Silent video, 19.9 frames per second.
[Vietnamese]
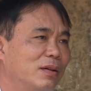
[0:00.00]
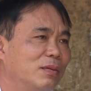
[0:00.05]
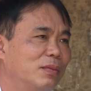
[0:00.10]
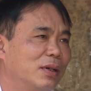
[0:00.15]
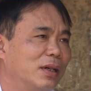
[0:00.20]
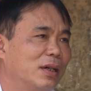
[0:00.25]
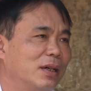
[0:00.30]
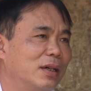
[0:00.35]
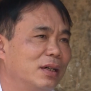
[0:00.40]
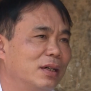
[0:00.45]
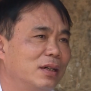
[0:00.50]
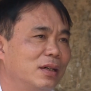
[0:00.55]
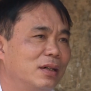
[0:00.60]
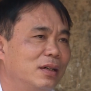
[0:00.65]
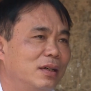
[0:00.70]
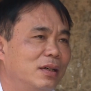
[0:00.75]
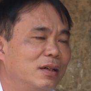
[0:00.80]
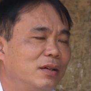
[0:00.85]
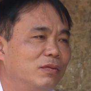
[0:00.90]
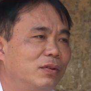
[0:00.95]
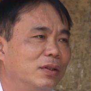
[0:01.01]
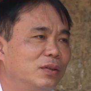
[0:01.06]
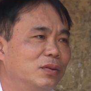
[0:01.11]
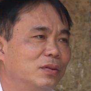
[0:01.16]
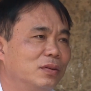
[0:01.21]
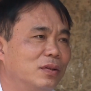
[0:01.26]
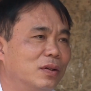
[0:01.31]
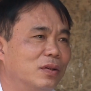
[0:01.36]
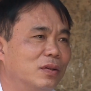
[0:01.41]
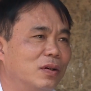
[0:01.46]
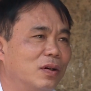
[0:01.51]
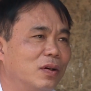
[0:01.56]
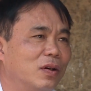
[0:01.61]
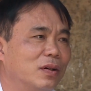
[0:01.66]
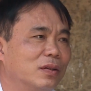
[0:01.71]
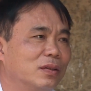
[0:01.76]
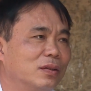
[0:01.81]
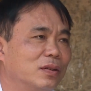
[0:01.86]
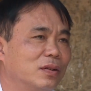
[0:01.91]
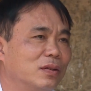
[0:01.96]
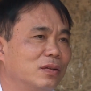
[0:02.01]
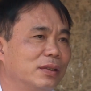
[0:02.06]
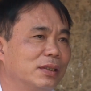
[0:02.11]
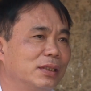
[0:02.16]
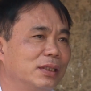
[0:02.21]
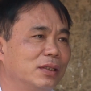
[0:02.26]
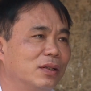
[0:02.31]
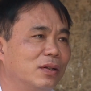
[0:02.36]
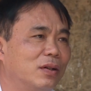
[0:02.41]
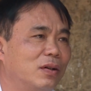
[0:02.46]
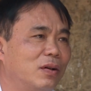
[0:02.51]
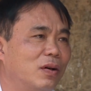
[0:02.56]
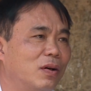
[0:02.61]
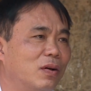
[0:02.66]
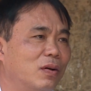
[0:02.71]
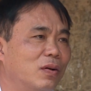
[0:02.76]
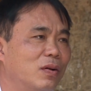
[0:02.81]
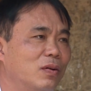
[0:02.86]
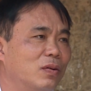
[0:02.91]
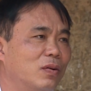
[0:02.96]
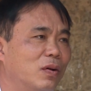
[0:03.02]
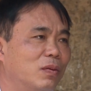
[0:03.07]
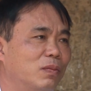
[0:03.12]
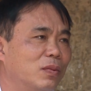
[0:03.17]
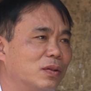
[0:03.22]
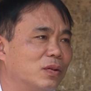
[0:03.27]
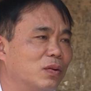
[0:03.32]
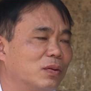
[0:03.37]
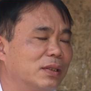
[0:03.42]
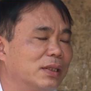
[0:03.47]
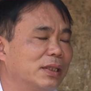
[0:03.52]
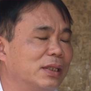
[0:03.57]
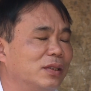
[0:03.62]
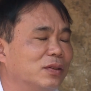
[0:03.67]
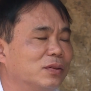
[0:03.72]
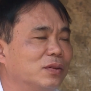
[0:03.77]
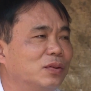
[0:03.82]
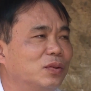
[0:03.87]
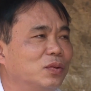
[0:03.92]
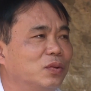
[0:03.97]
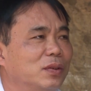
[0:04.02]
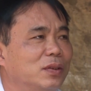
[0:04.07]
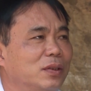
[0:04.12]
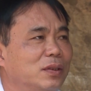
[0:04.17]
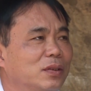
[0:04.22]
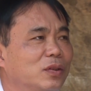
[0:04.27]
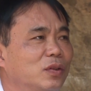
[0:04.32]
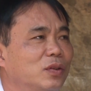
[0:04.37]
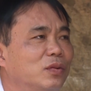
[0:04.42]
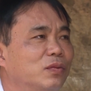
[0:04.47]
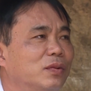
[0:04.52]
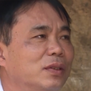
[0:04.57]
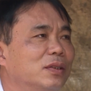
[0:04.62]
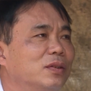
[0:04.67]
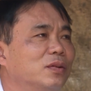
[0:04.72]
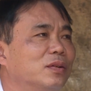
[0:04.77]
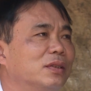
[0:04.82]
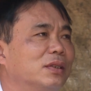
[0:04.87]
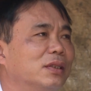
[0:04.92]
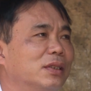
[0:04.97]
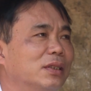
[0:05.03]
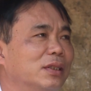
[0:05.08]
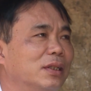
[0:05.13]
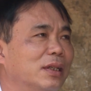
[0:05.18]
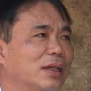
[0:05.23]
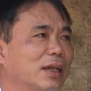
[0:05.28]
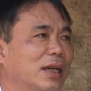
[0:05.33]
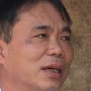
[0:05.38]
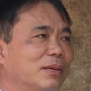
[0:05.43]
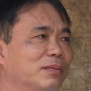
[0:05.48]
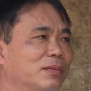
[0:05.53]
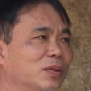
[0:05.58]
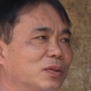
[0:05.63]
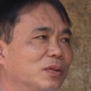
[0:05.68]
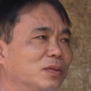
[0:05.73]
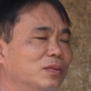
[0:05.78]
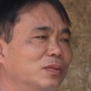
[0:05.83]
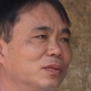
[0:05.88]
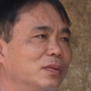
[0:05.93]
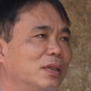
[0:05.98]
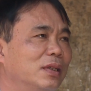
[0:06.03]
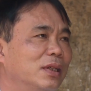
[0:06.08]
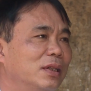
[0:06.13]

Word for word: mà vẫn ủng hộ họ trong khi đó họ không có một đồng tiền ở trong túi tôi vẫn hỗ trợ làm công